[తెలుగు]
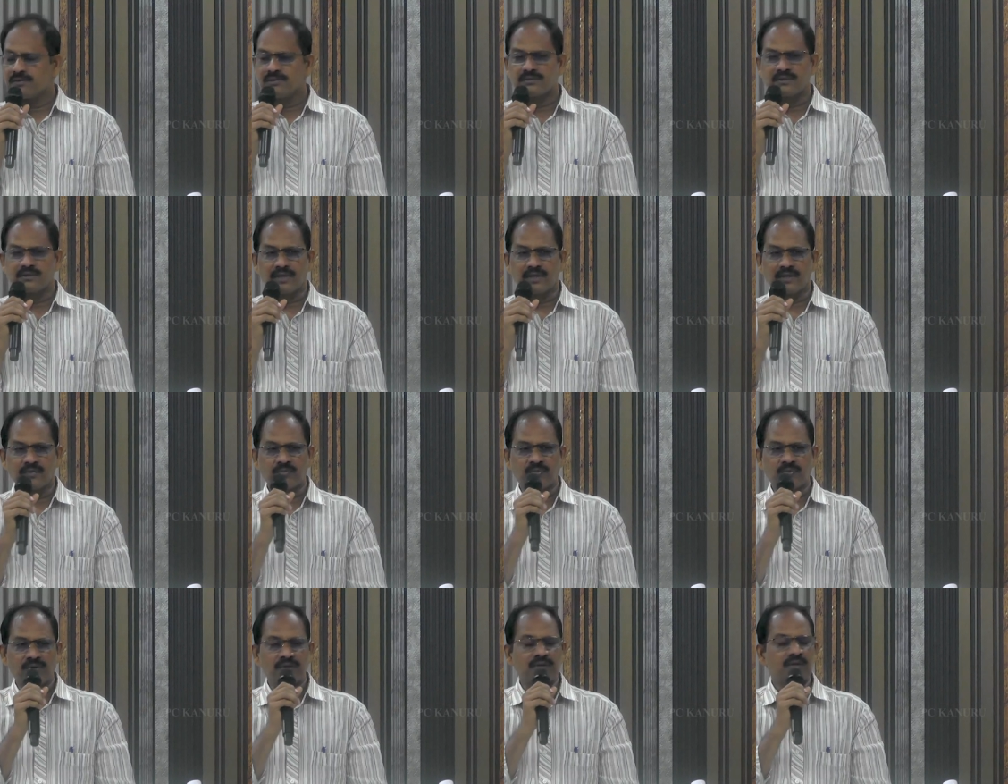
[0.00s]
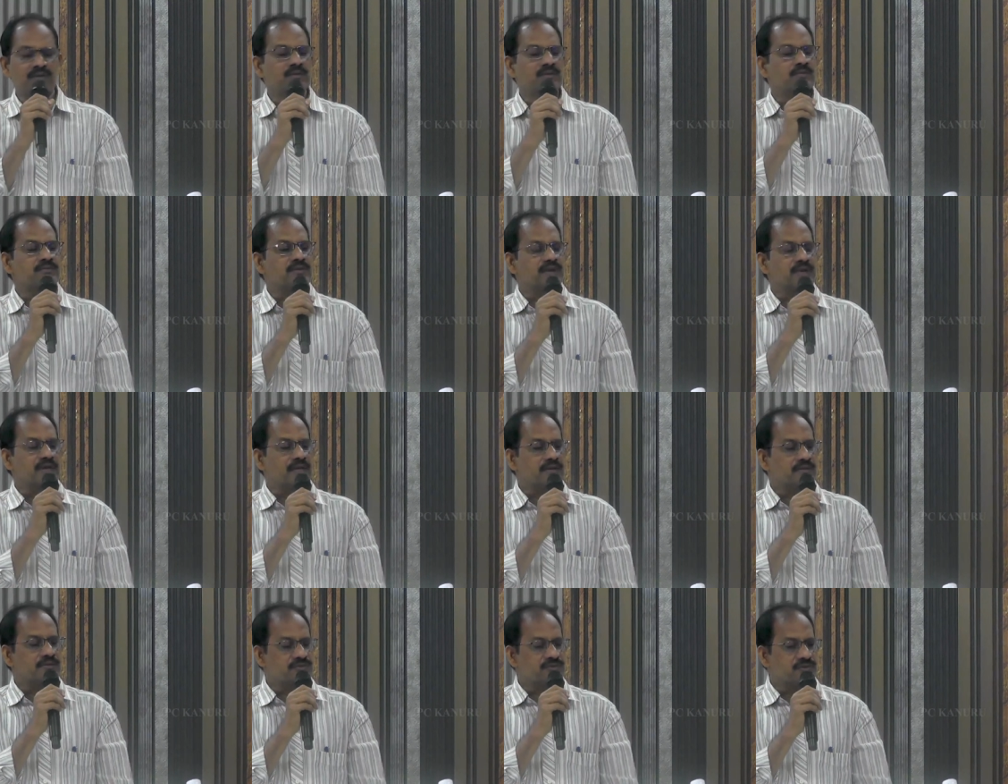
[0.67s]
తన పనులు
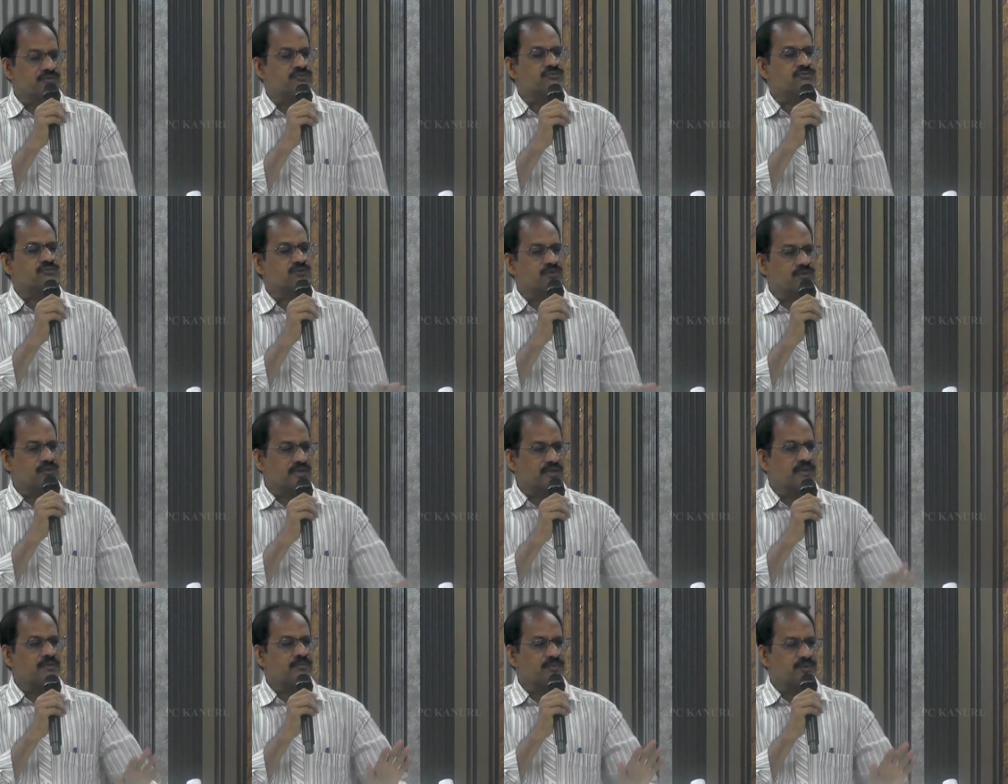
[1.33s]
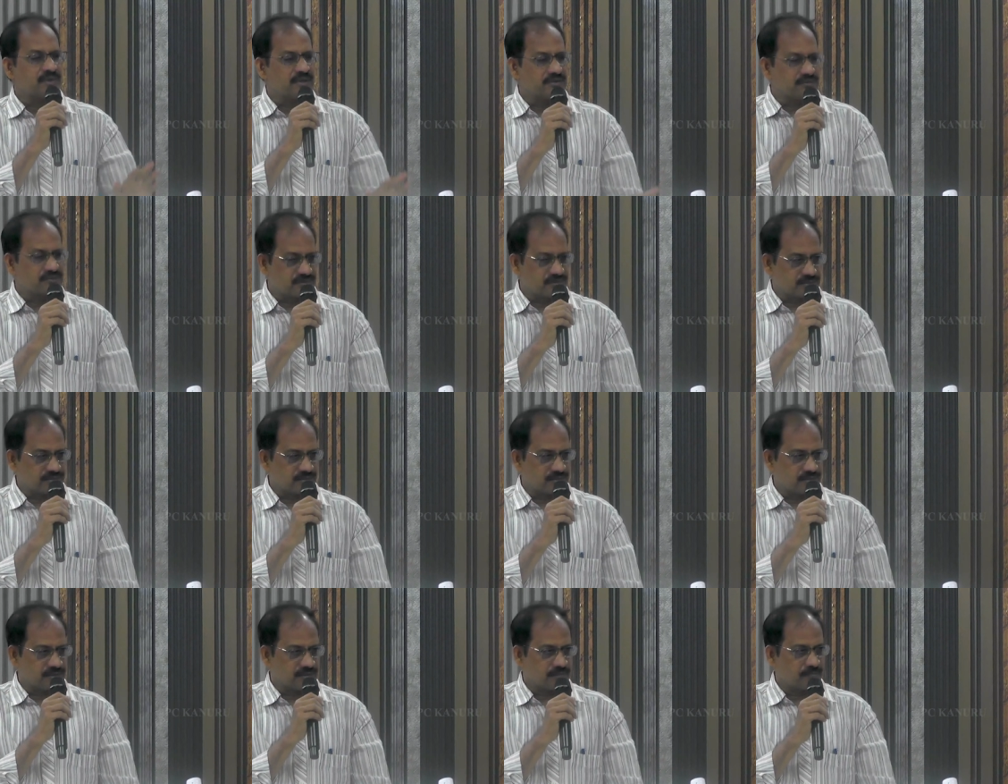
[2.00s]
తాను చేసుకోలేని
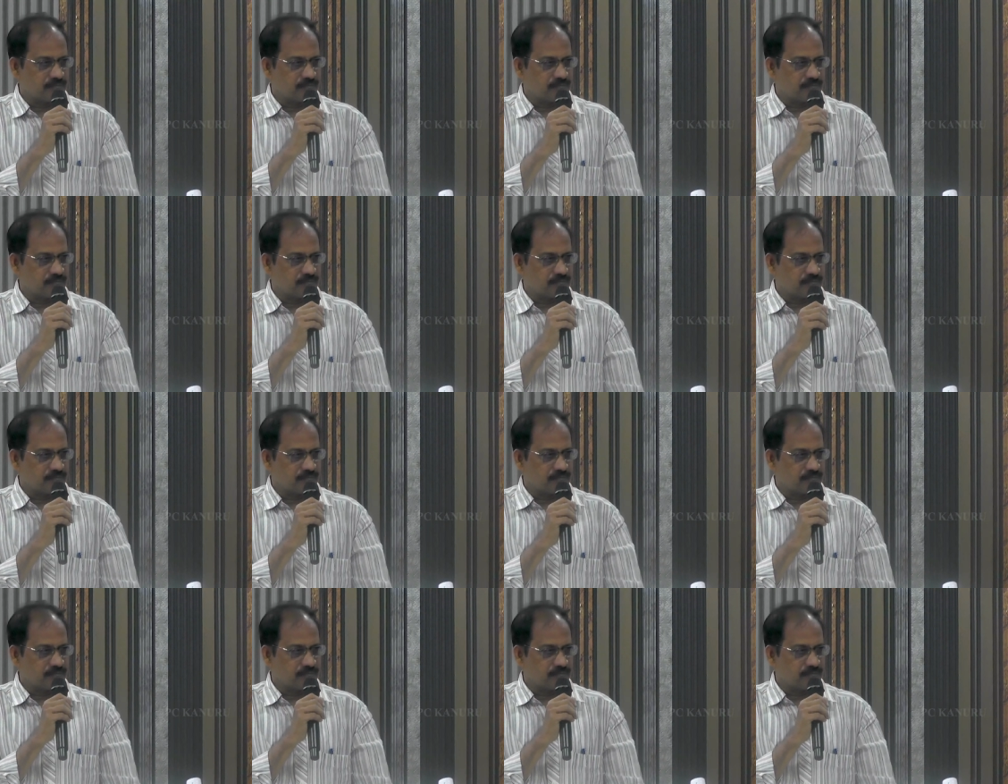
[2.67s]
పరిస్థితి